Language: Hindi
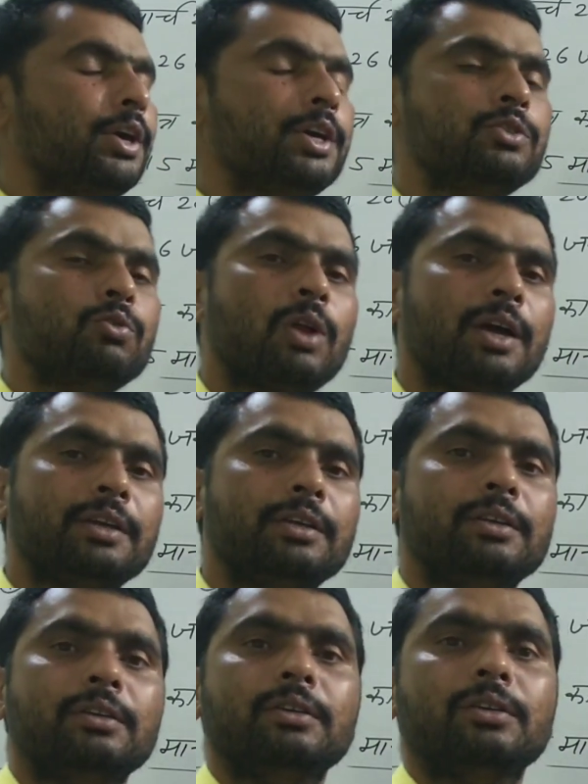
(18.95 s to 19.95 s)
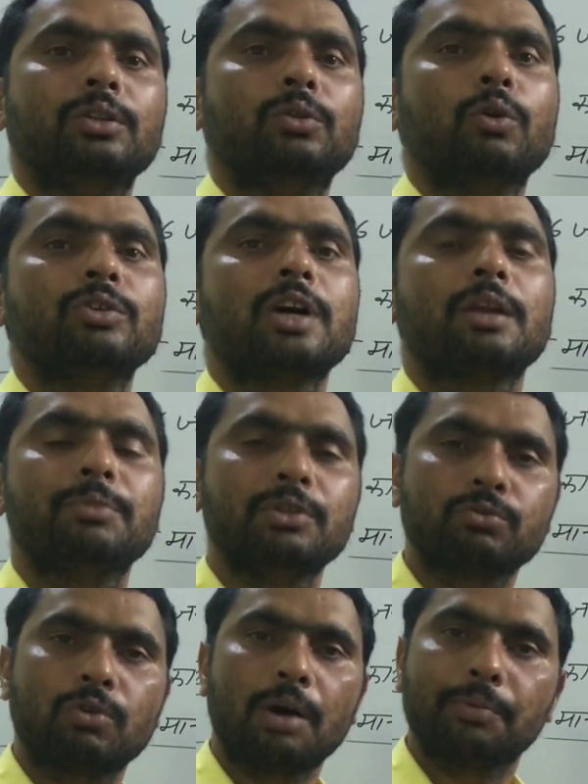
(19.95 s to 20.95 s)
एक जुलाई
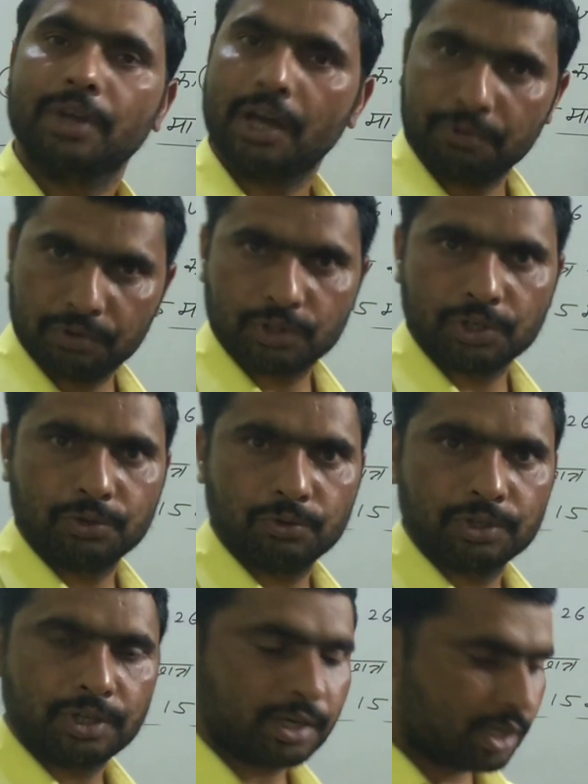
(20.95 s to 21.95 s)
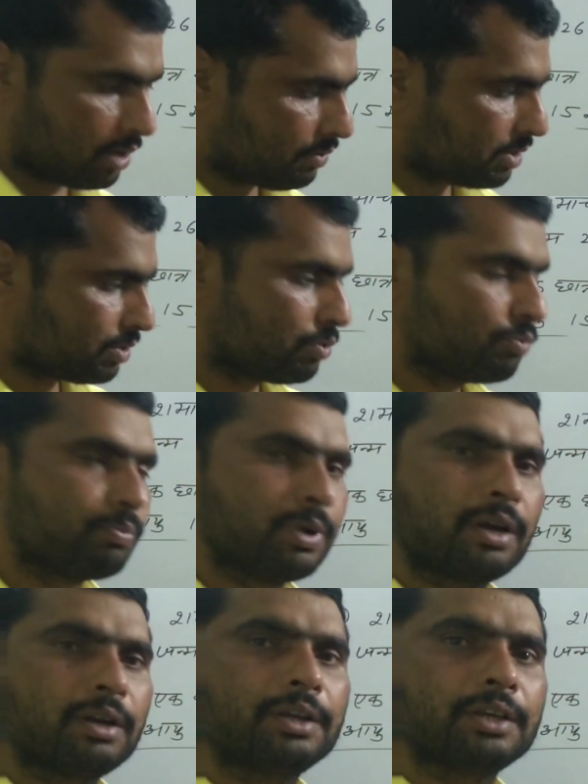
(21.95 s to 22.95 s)
2020 को आपकी आयु कितनी होगी 18 वर्ष से
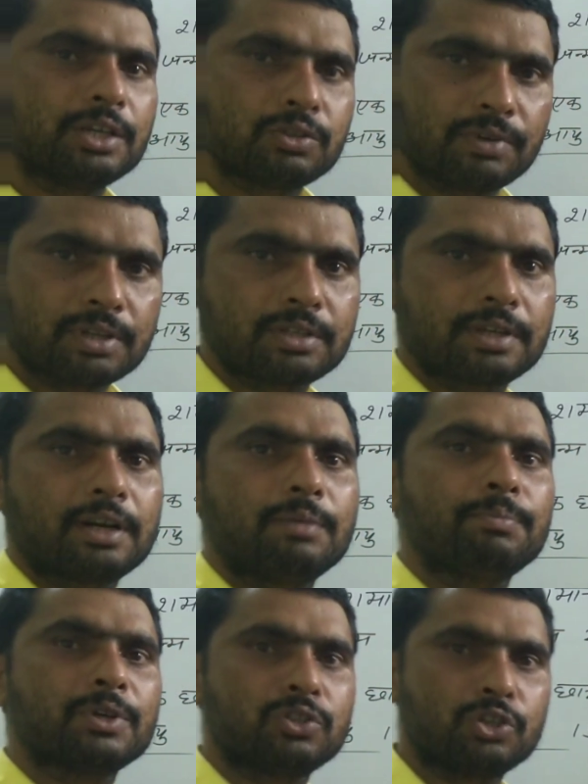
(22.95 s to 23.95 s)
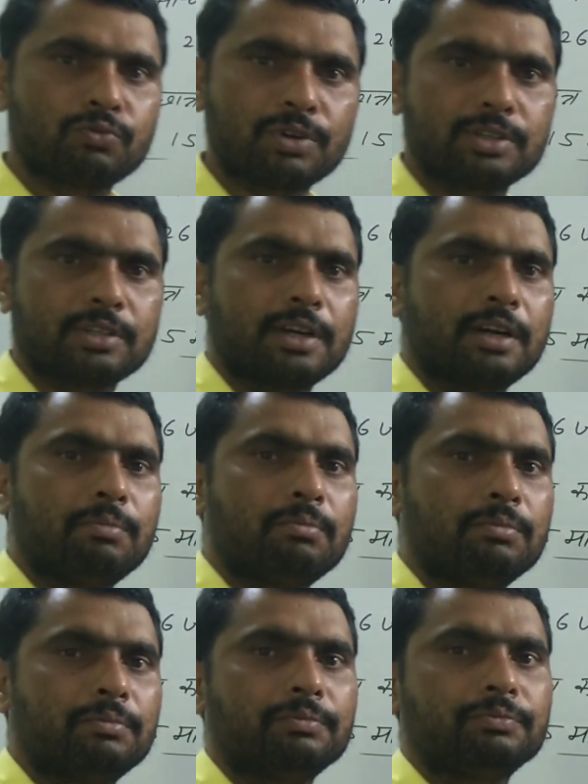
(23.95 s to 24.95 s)
ऊपर 21 वर्ष से कम 25 वर्ष से कम
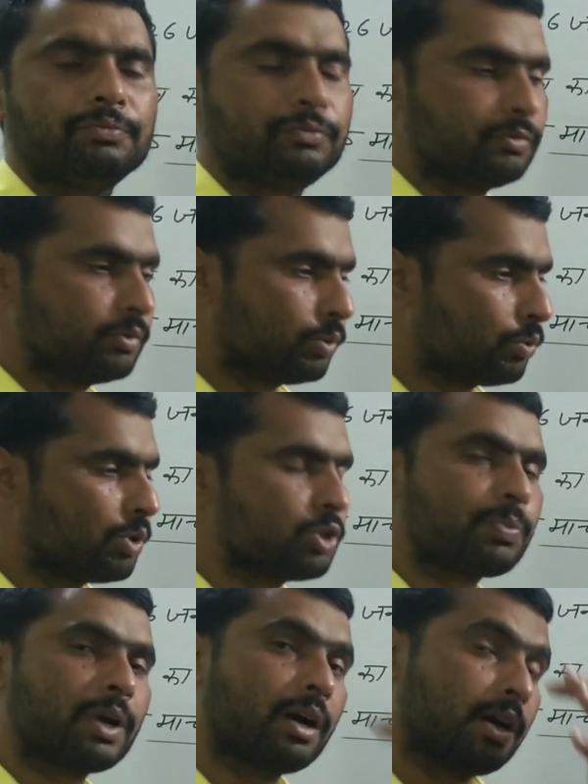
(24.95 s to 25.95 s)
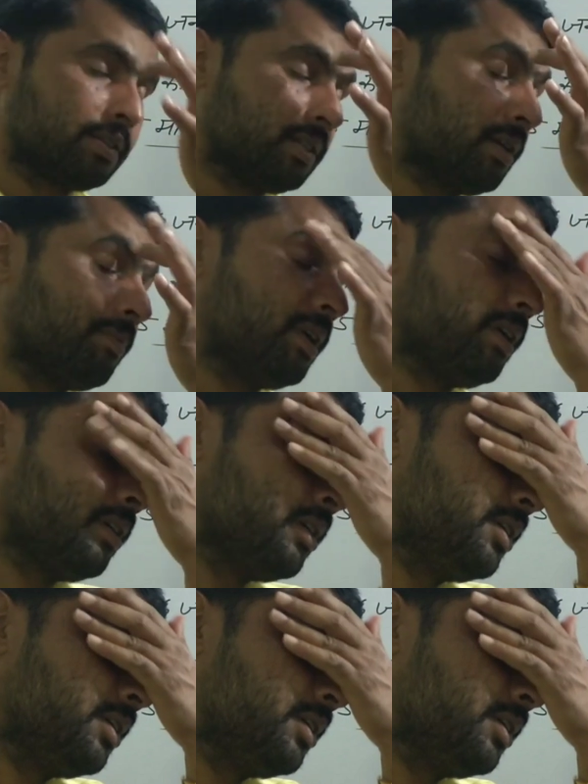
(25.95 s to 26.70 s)
तो इस प्रकार से हमें